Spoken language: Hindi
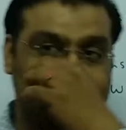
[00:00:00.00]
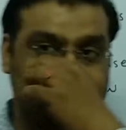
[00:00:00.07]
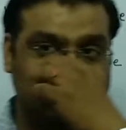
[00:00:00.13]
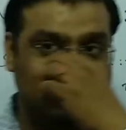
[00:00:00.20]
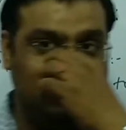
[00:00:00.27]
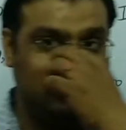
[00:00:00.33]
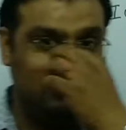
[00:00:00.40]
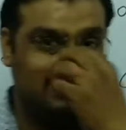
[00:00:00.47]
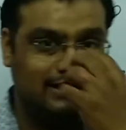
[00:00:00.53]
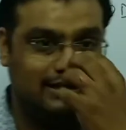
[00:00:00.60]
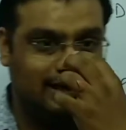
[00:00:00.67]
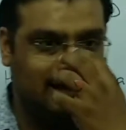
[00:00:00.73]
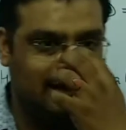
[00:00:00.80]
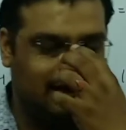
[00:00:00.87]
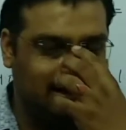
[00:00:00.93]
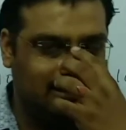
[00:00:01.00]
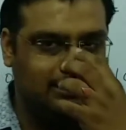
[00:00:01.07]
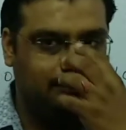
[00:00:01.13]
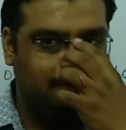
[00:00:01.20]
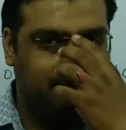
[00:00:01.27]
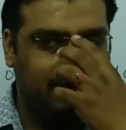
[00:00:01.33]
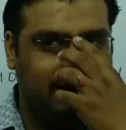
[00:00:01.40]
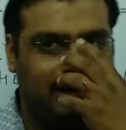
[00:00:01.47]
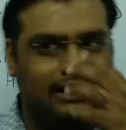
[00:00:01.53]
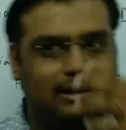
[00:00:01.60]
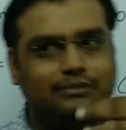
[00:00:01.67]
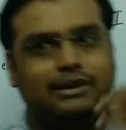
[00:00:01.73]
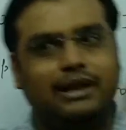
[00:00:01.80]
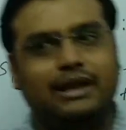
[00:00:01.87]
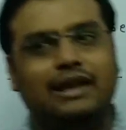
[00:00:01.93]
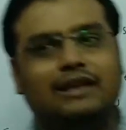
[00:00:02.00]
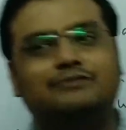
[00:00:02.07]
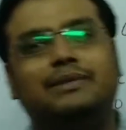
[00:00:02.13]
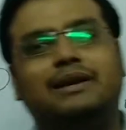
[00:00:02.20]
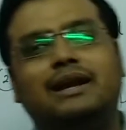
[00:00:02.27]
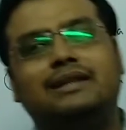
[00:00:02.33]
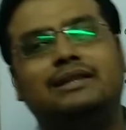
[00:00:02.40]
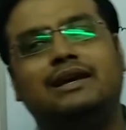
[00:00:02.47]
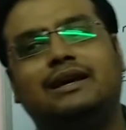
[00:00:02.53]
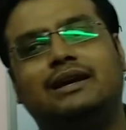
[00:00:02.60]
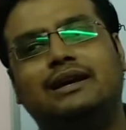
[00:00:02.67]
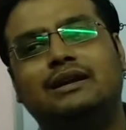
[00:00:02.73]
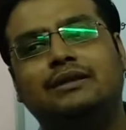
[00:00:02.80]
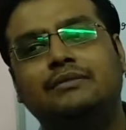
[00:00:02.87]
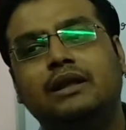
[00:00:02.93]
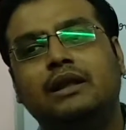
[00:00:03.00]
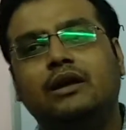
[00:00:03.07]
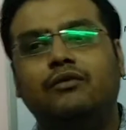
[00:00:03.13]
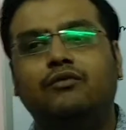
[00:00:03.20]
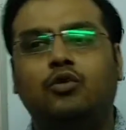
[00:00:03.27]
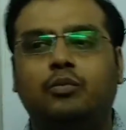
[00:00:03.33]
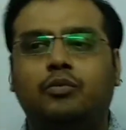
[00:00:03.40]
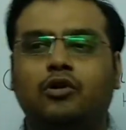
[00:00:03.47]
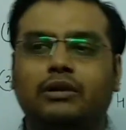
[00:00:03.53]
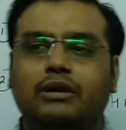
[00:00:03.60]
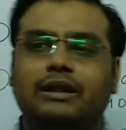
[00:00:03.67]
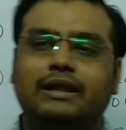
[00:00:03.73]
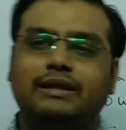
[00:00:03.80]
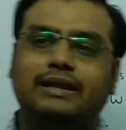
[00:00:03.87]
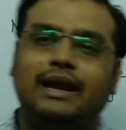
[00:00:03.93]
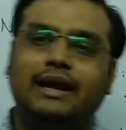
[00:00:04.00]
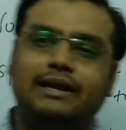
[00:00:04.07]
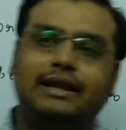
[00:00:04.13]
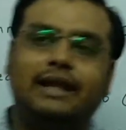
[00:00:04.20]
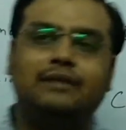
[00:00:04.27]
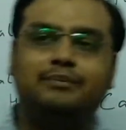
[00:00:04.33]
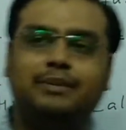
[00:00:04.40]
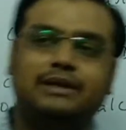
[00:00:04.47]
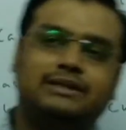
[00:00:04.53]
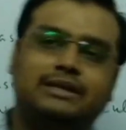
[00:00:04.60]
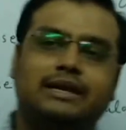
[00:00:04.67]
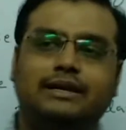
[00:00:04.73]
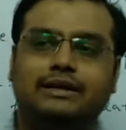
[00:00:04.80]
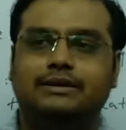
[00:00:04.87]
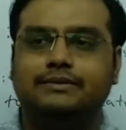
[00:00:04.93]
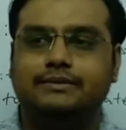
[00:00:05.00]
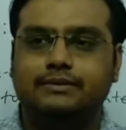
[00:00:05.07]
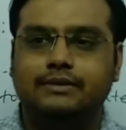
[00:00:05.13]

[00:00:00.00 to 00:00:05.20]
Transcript: इंस्टेंट आ जाता है कि जब पर एनम के केस में ना देकर वो बोल देता है टेन परसेंट